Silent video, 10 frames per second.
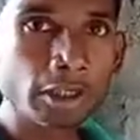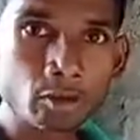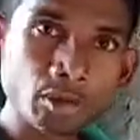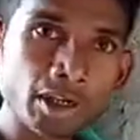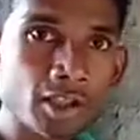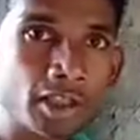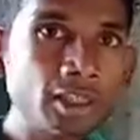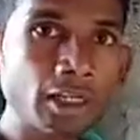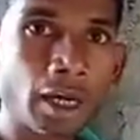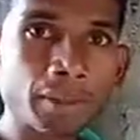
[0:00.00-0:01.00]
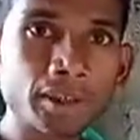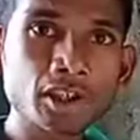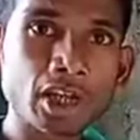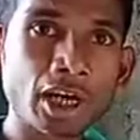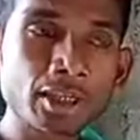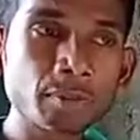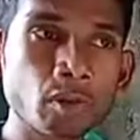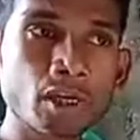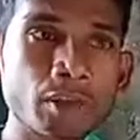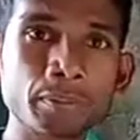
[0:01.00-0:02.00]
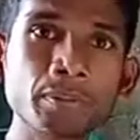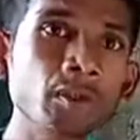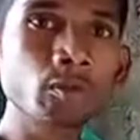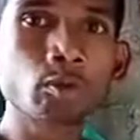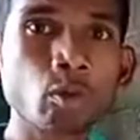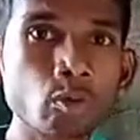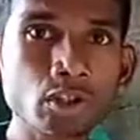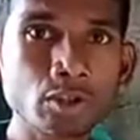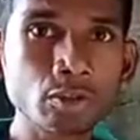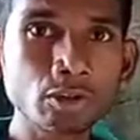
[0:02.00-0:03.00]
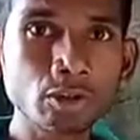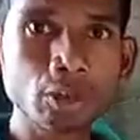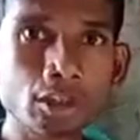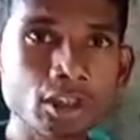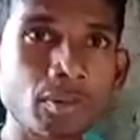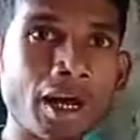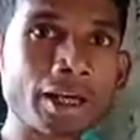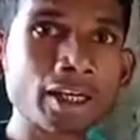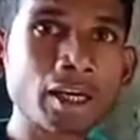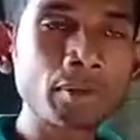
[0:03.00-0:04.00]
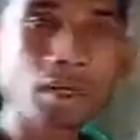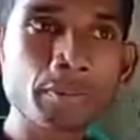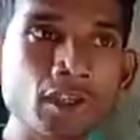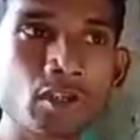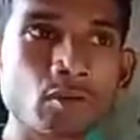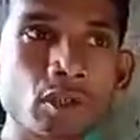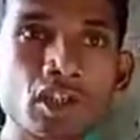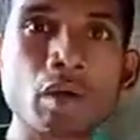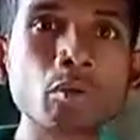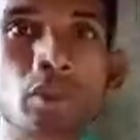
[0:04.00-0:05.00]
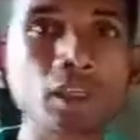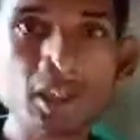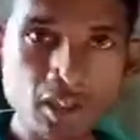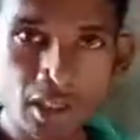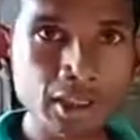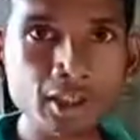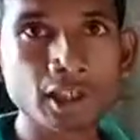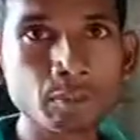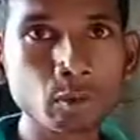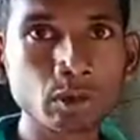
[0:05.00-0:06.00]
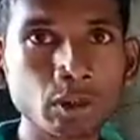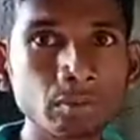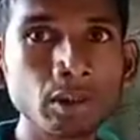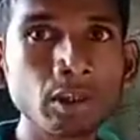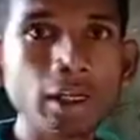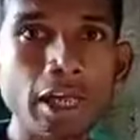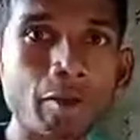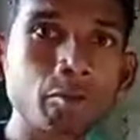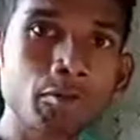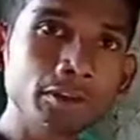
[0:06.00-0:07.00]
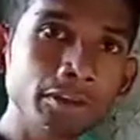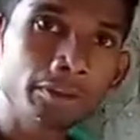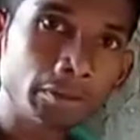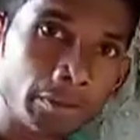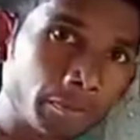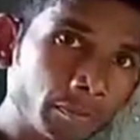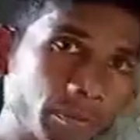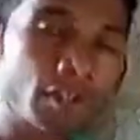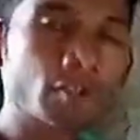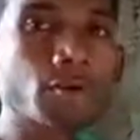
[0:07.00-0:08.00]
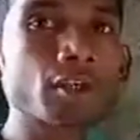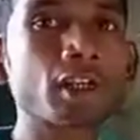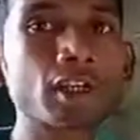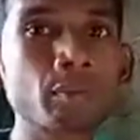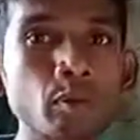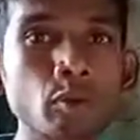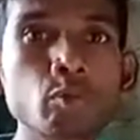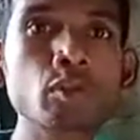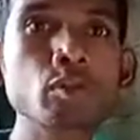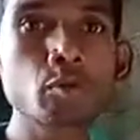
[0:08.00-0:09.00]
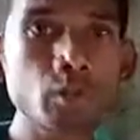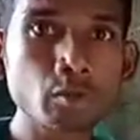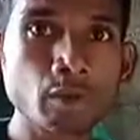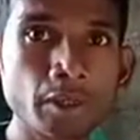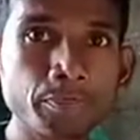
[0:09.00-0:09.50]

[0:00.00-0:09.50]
চলে আসেনি আমাদের শাড়ি পরার বিভিন্ন ধরন ছিল যেমন আগে আমরা বিশেষ করে সাঁওতালি স্টাইলে শাড়ি পরতাম এখন বিশেষ করে শাড়ি পরি কুচি কুচি করে